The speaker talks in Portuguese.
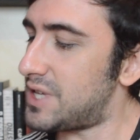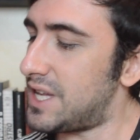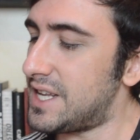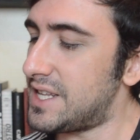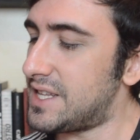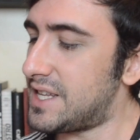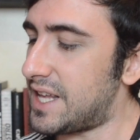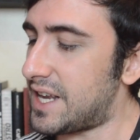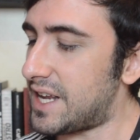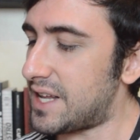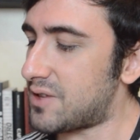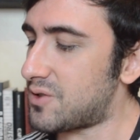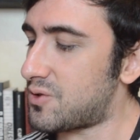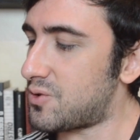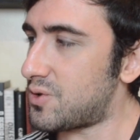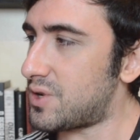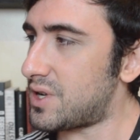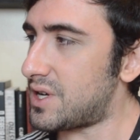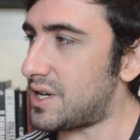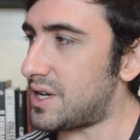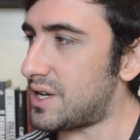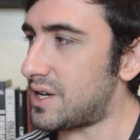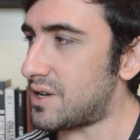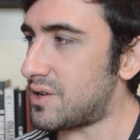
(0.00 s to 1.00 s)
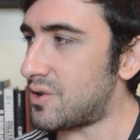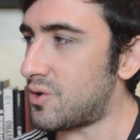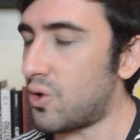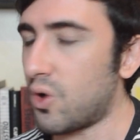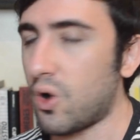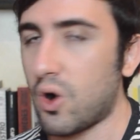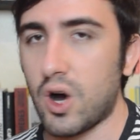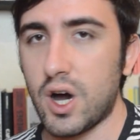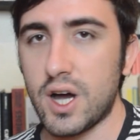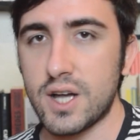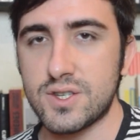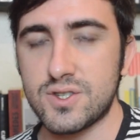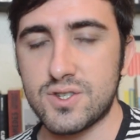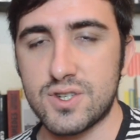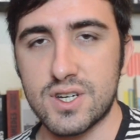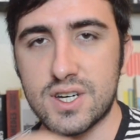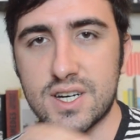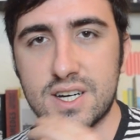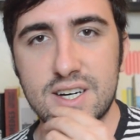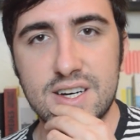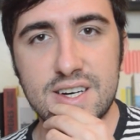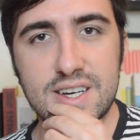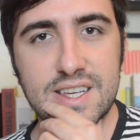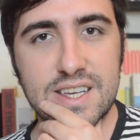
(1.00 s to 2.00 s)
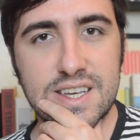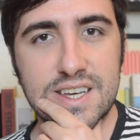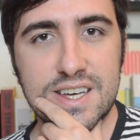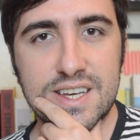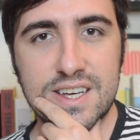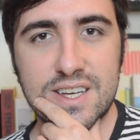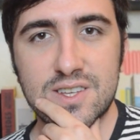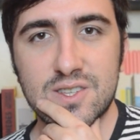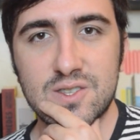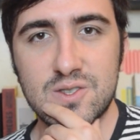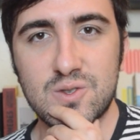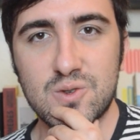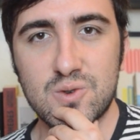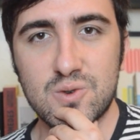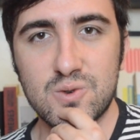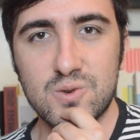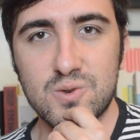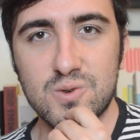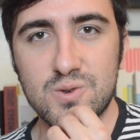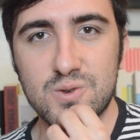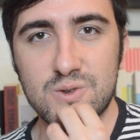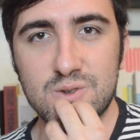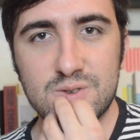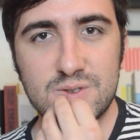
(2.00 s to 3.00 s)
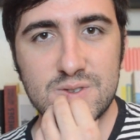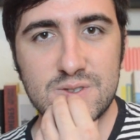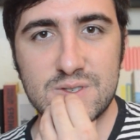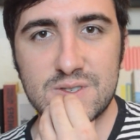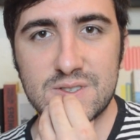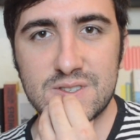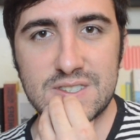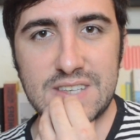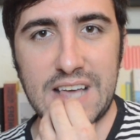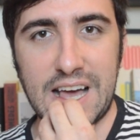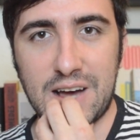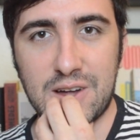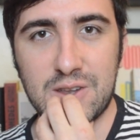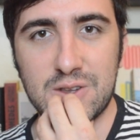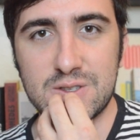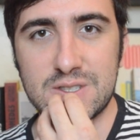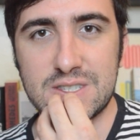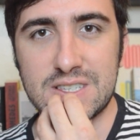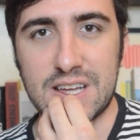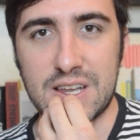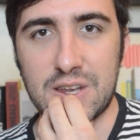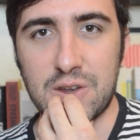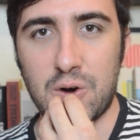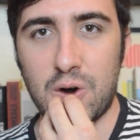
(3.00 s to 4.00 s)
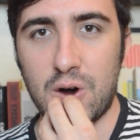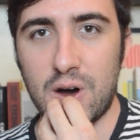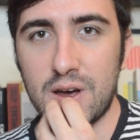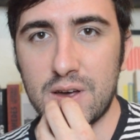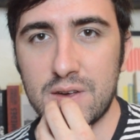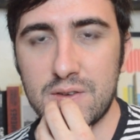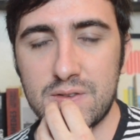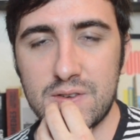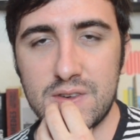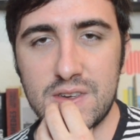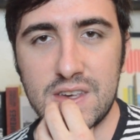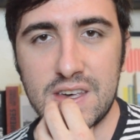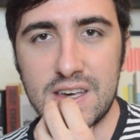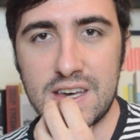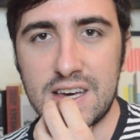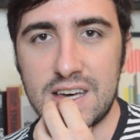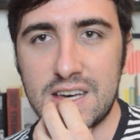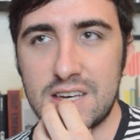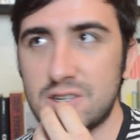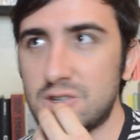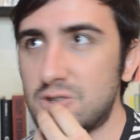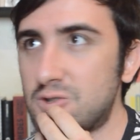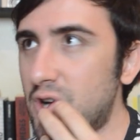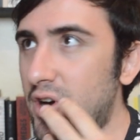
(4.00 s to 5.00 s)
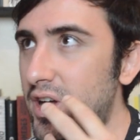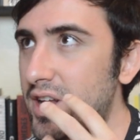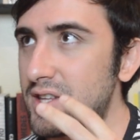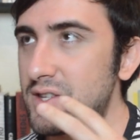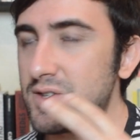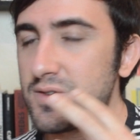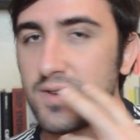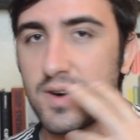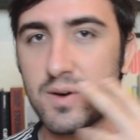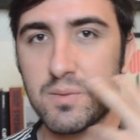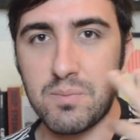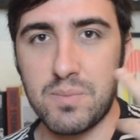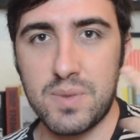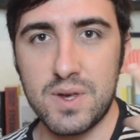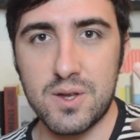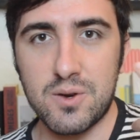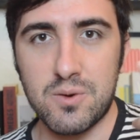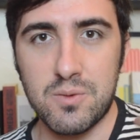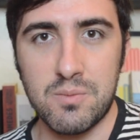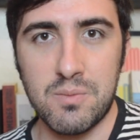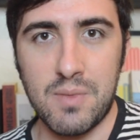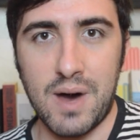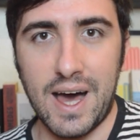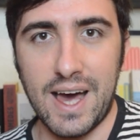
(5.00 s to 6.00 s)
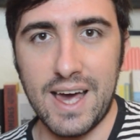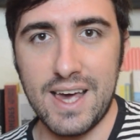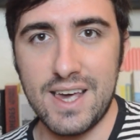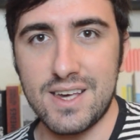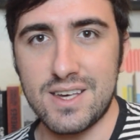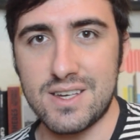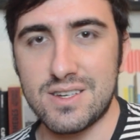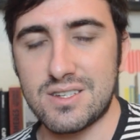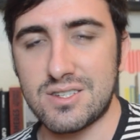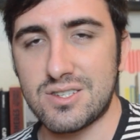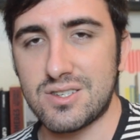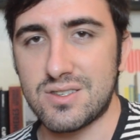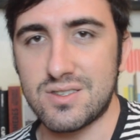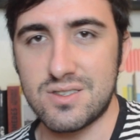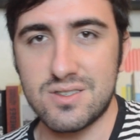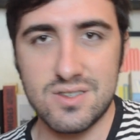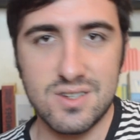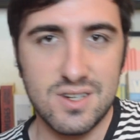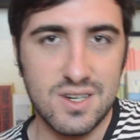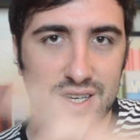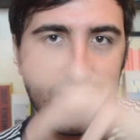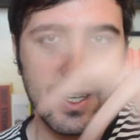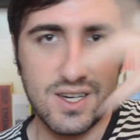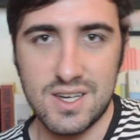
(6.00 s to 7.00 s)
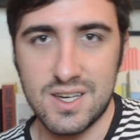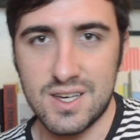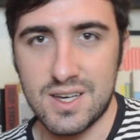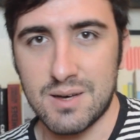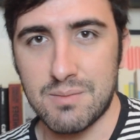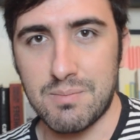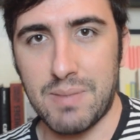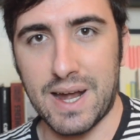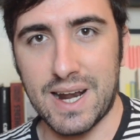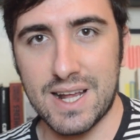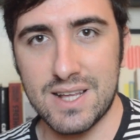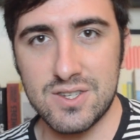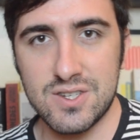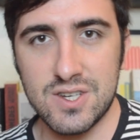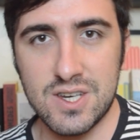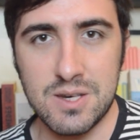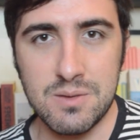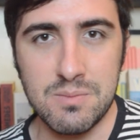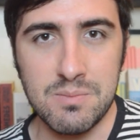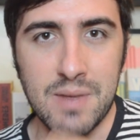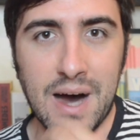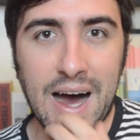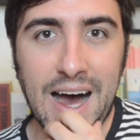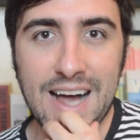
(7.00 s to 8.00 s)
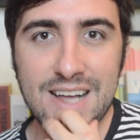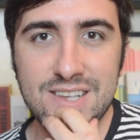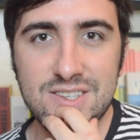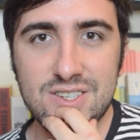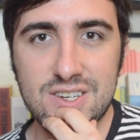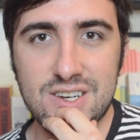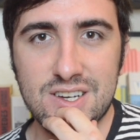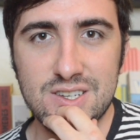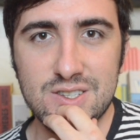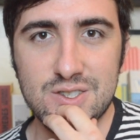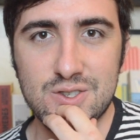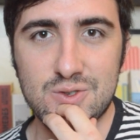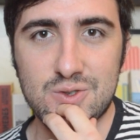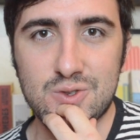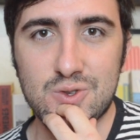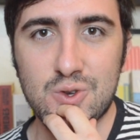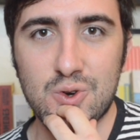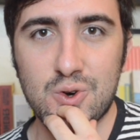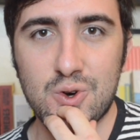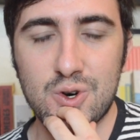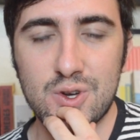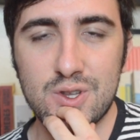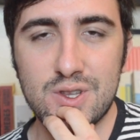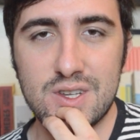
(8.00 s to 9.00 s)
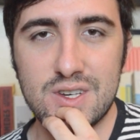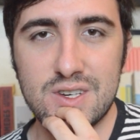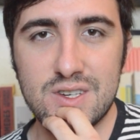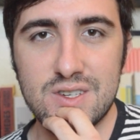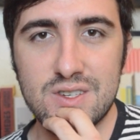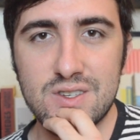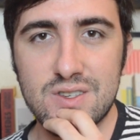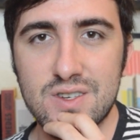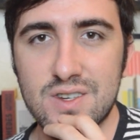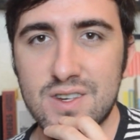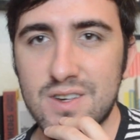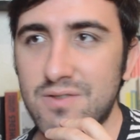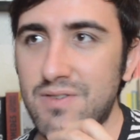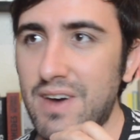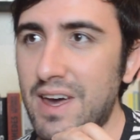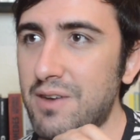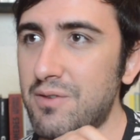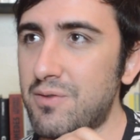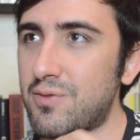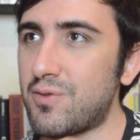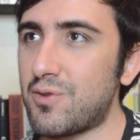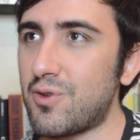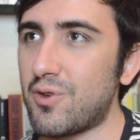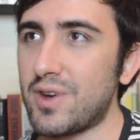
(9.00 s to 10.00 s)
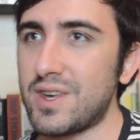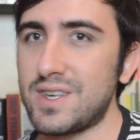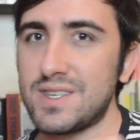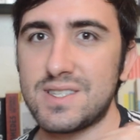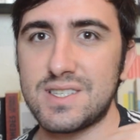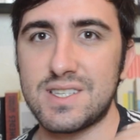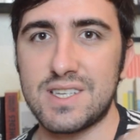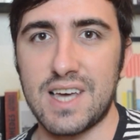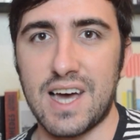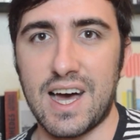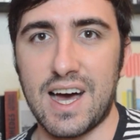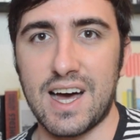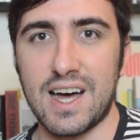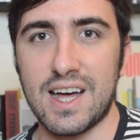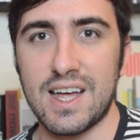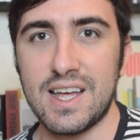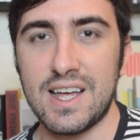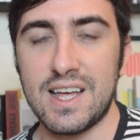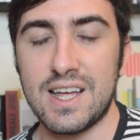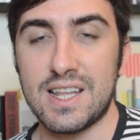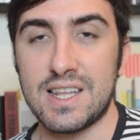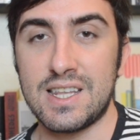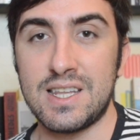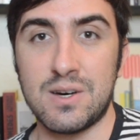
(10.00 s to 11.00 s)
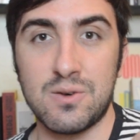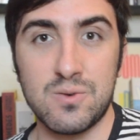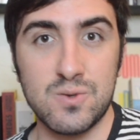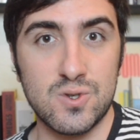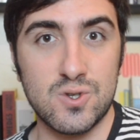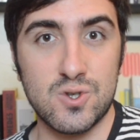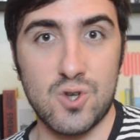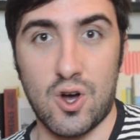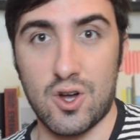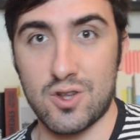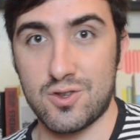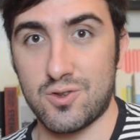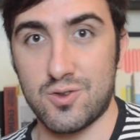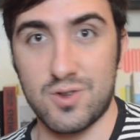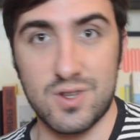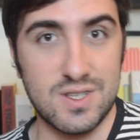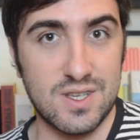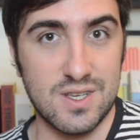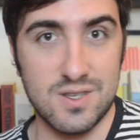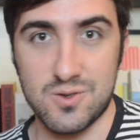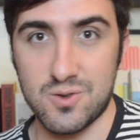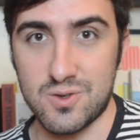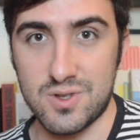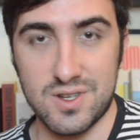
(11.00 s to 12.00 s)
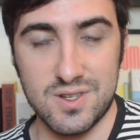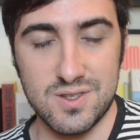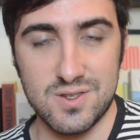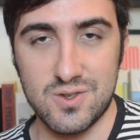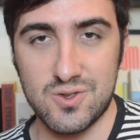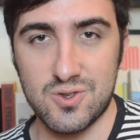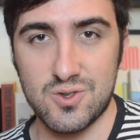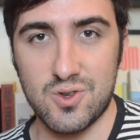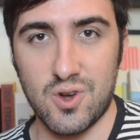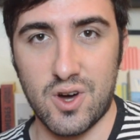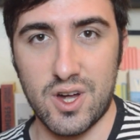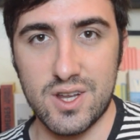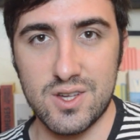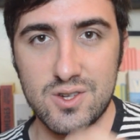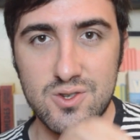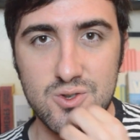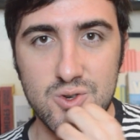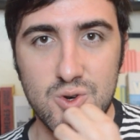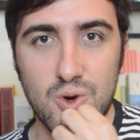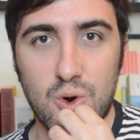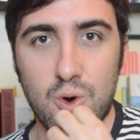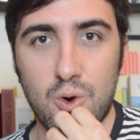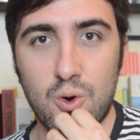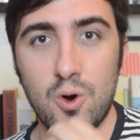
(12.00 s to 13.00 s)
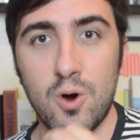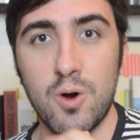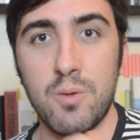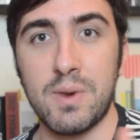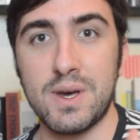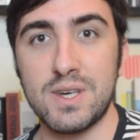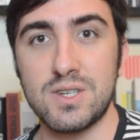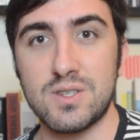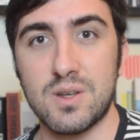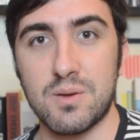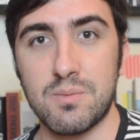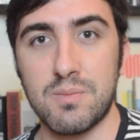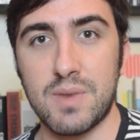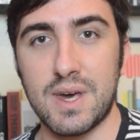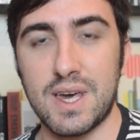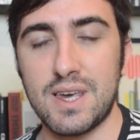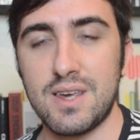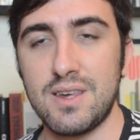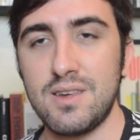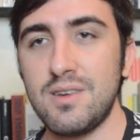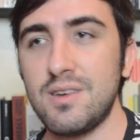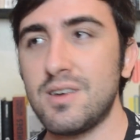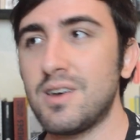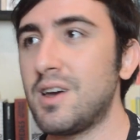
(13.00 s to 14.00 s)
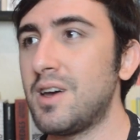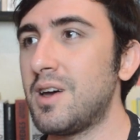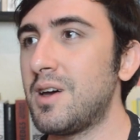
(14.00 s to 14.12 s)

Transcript: da literatura gótica do século XIX, história de vampiro mais paradigmática de todas, que vai influenciar não só todas as outras histórias de horror, mas também